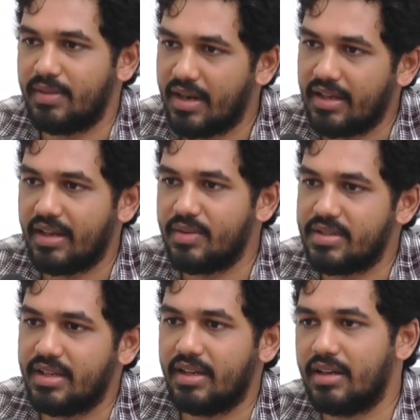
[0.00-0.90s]
நடக்கிற
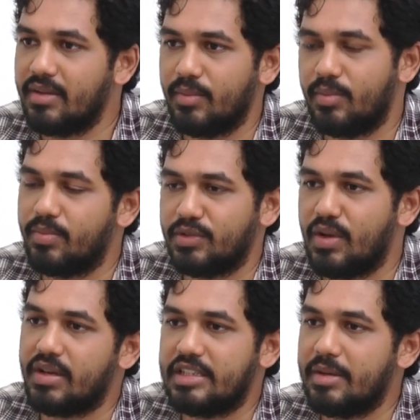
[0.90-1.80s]
விஷயங்கள்னு
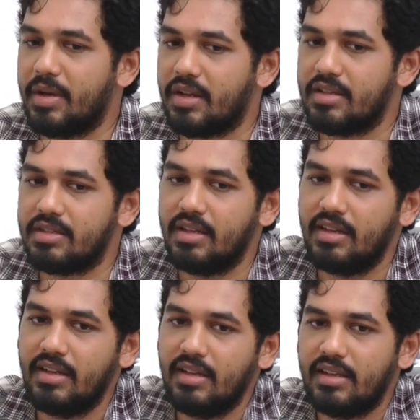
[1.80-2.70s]
சுவாரஸ்யமாக இருந்துச்சு
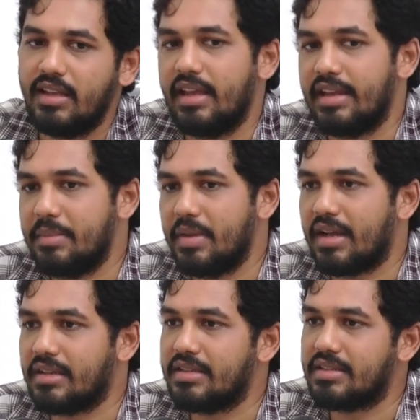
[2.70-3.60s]
ஏன்
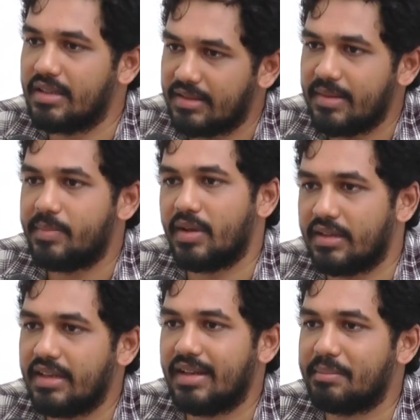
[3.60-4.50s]
இனிமையாக இருந்துச்சுன்னா திருப்பியும்
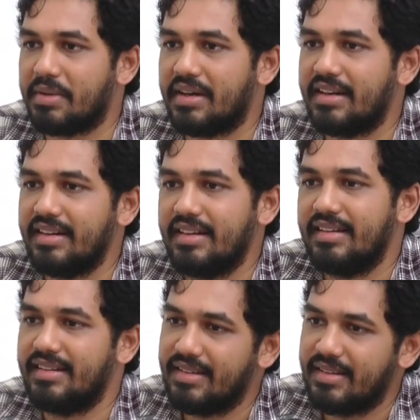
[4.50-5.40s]
அதே நண்பர்கள்
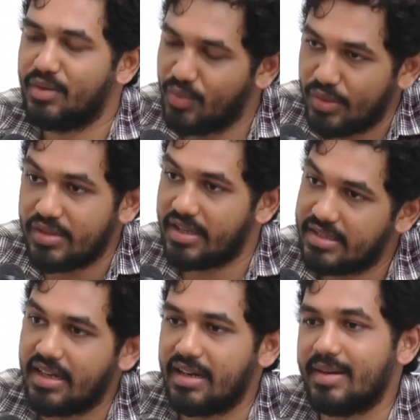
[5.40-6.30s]
இன்னும் கொஞ்சம்
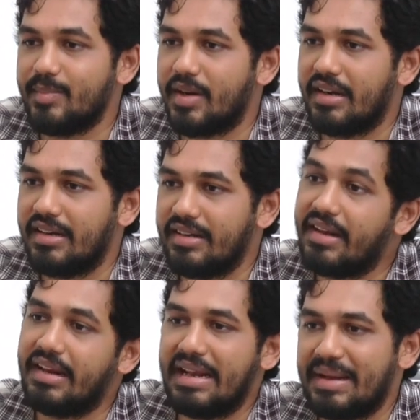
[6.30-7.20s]
எக்ஸ்ட்ரா நண்பர்கள்
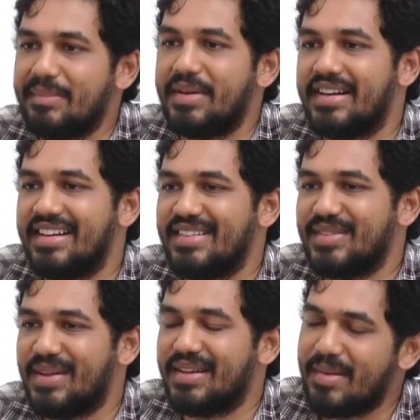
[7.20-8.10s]
நிறைய நண்பர்கள்
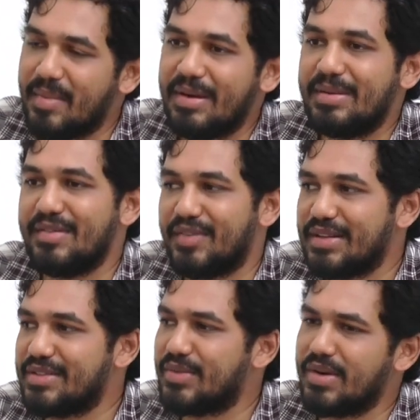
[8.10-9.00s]
ஸோ அதனால் மறுபடியும்
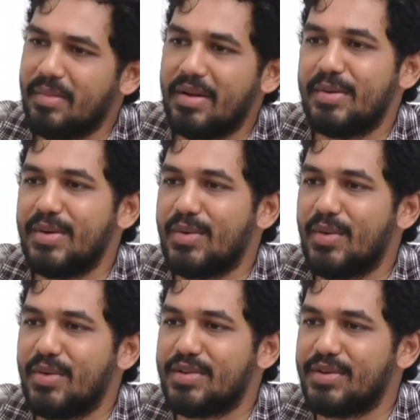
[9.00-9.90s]
ஃப்ரெண்ட்ஸ் கூட மறுபடியும் ஒரு
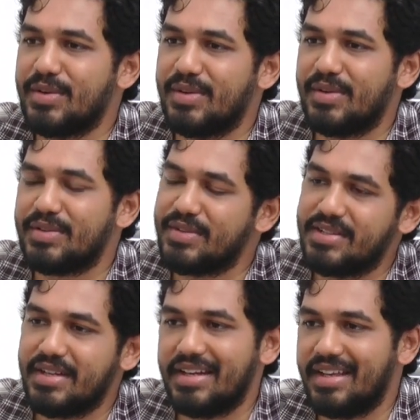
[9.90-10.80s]
ஒரு வருஷம் ஒன்றரை வருஷம்
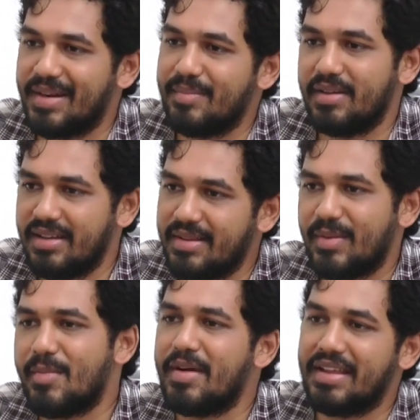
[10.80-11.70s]
ஜேர்னிங்கிறப்ப
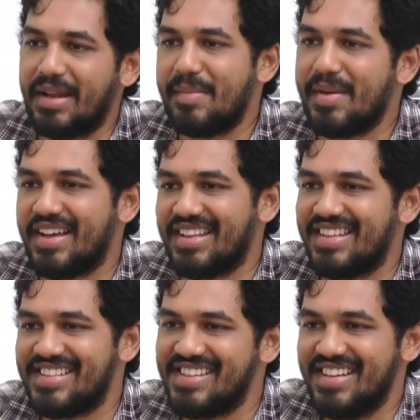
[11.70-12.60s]
ரொம்ப இனிமையாக
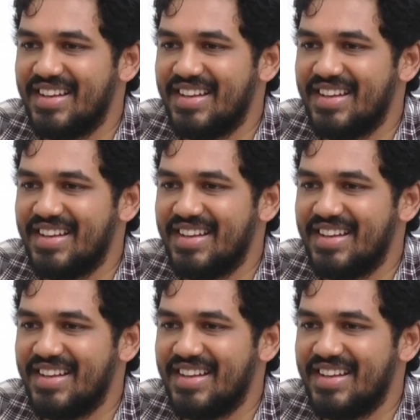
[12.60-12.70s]
இருந்துச்சு